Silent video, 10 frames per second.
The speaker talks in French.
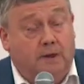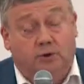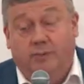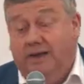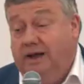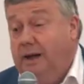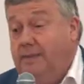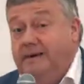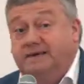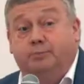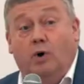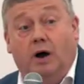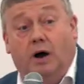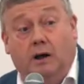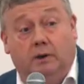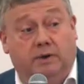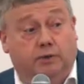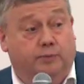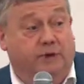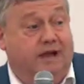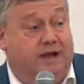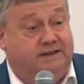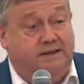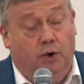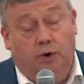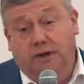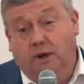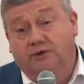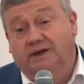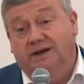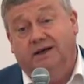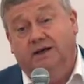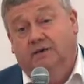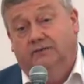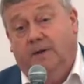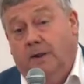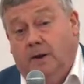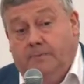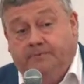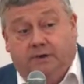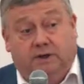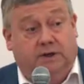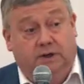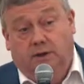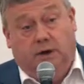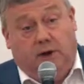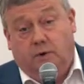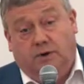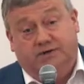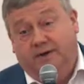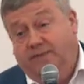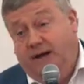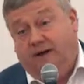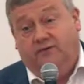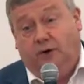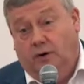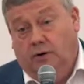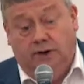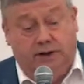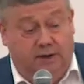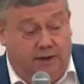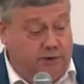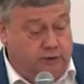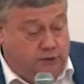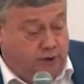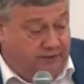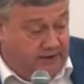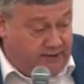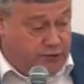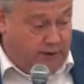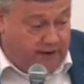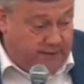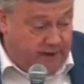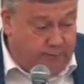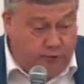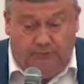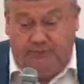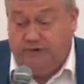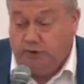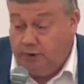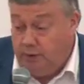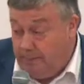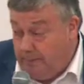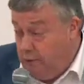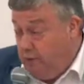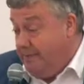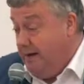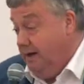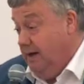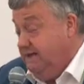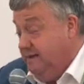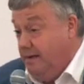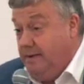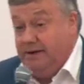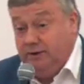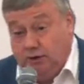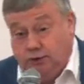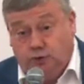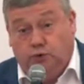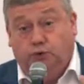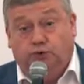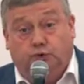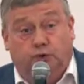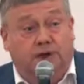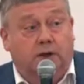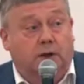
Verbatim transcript: Je ne veux pas dire qu'il n'y a pas d'espoir, mais depuis 15 ans, il y a une dérive qui a commencé bien avant, et sans faire d'historique, ce n'est pas le but de faire l'historique de la PAC, et ce n'est pas ma prétention aujourd'hui,